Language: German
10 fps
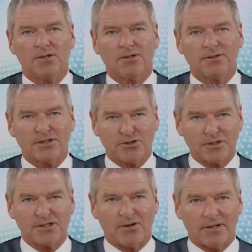
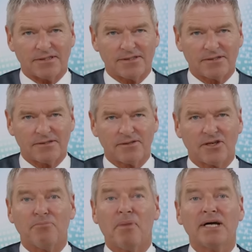unterstützen uns.
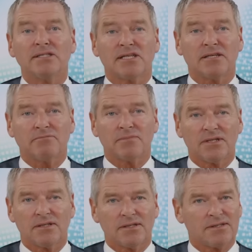Gemeinsam
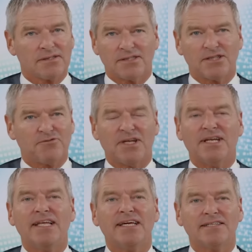sind wir
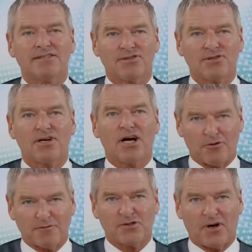nicht
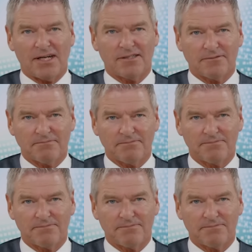aufzuhalten.